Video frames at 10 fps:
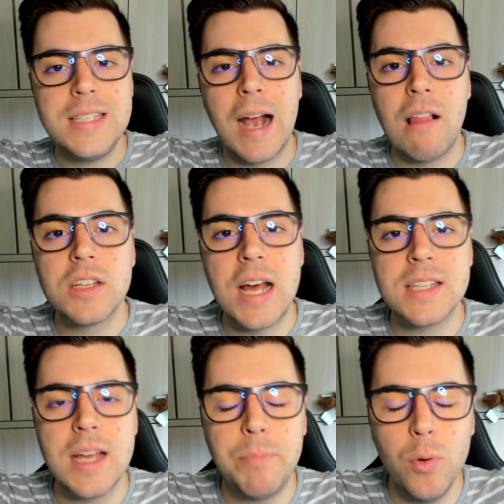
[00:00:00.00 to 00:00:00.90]
Llegados a
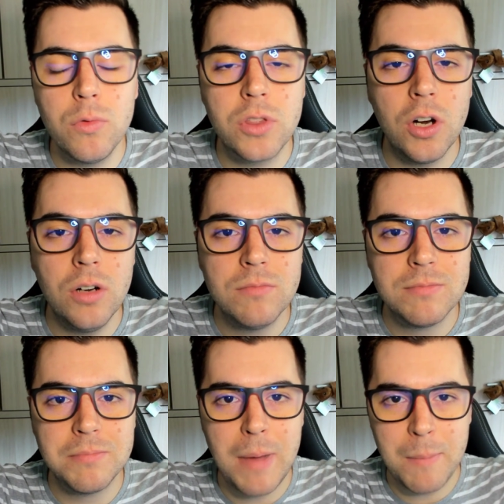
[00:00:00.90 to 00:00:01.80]
este punto,
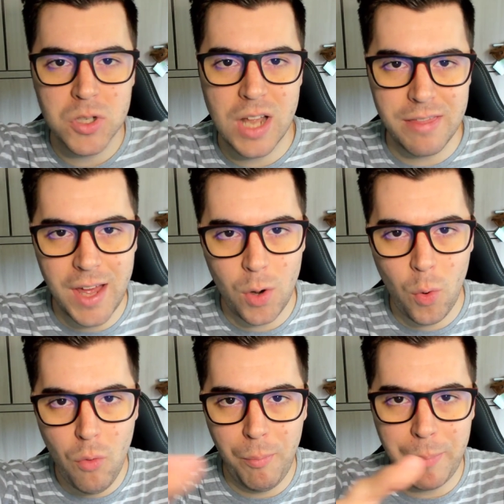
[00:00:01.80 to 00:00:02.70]
vamos a hacer
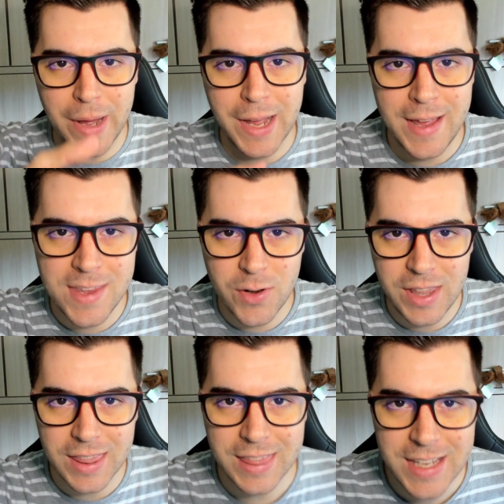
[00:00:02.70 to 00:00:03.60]
un pequeño
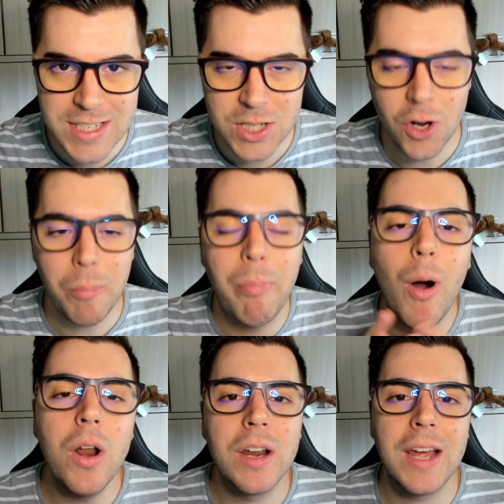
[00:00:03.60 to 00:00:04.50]
inciso
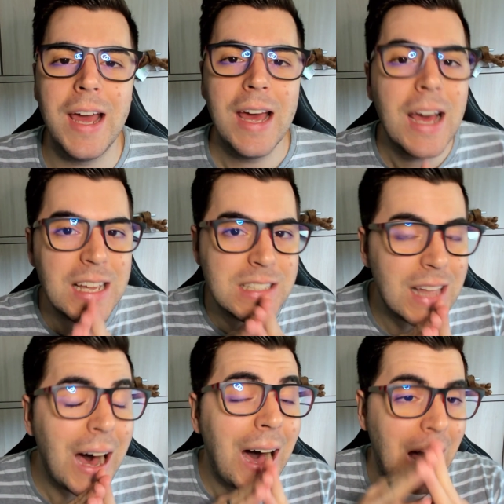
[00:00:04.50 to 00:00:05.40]
porque
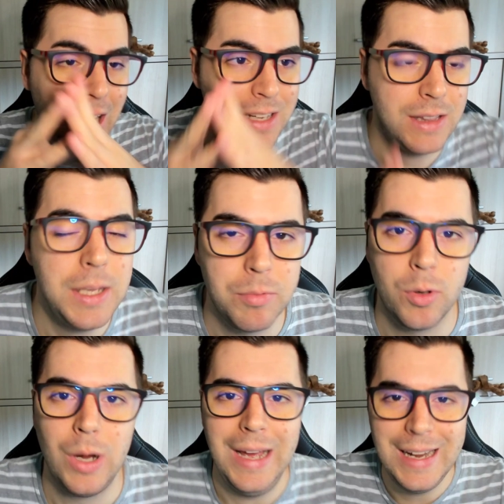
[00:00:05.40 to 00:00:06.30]
está
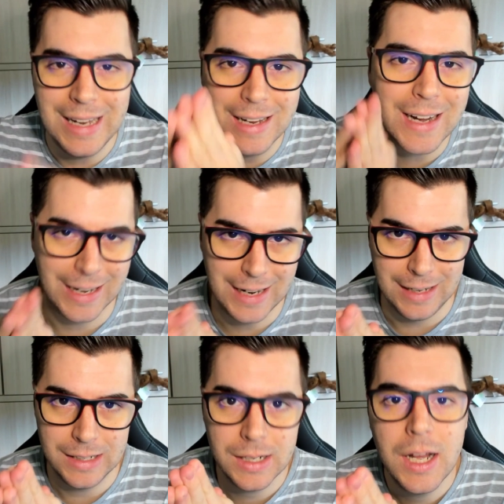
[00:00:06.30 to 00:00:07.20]
activo en el
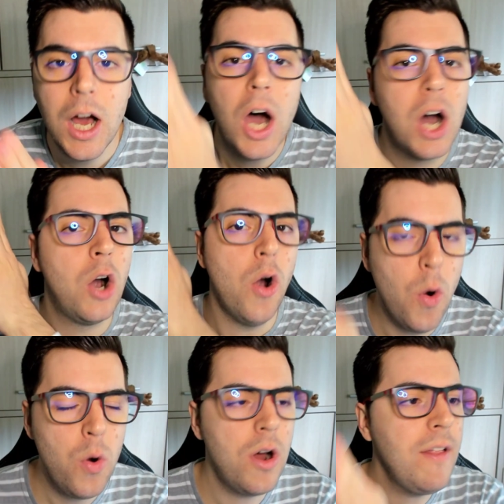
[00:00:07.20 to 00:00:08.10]
canal
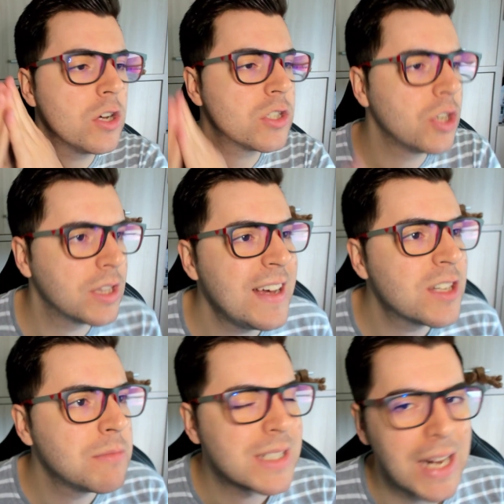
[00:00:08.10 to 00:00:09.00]
uno de los sorteos más